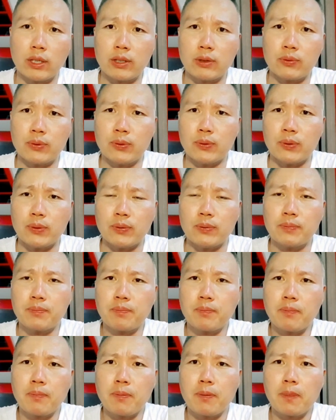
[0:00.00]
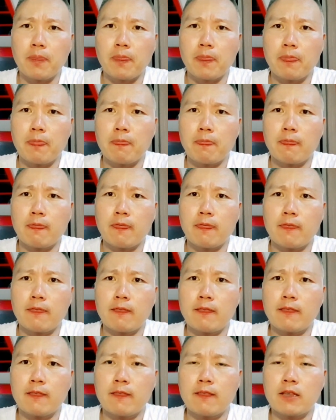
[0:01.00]
되고,
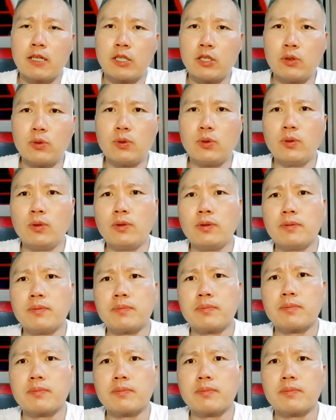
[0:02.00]
그리고